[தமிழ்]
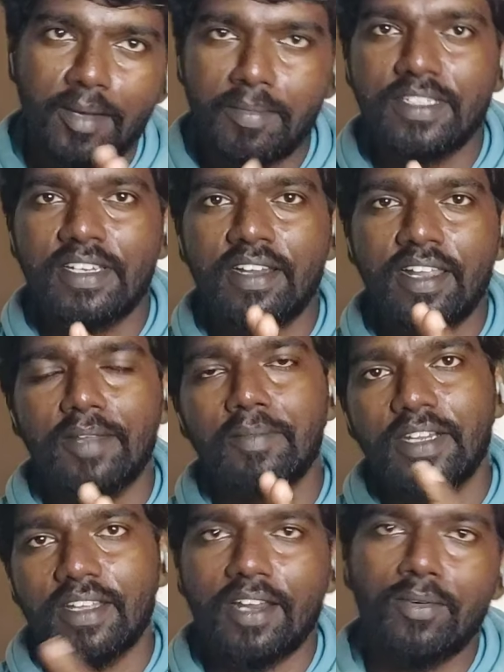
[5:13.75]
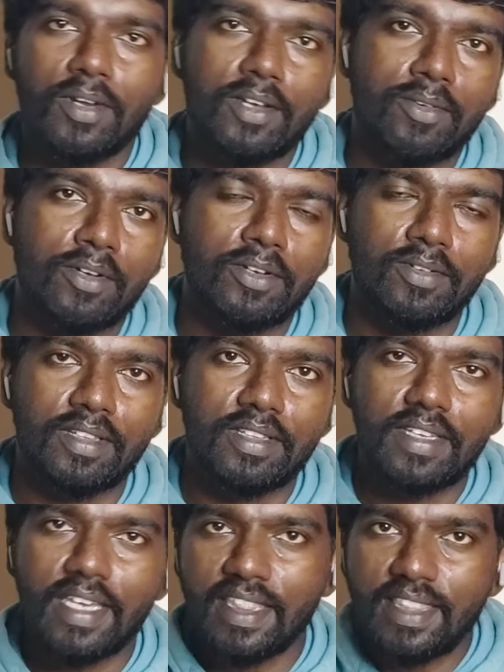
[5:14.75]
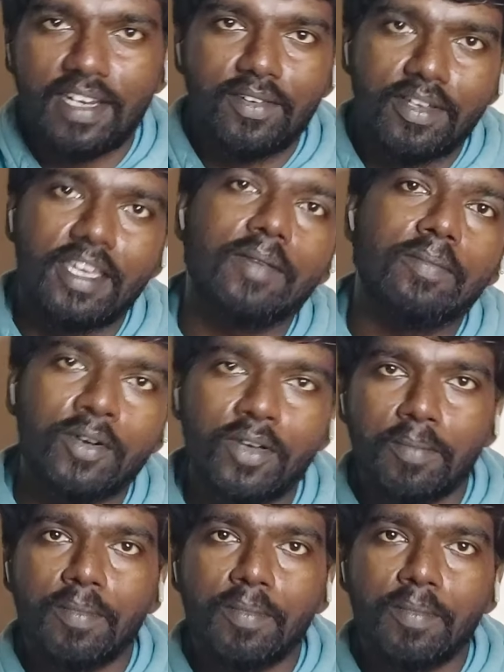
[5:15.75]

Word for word: கமர்ஷியல் எலமெண்ட் எல்லாம் உள்ளே கொண்டு வந்து இந்தளவுக்கு இப்போ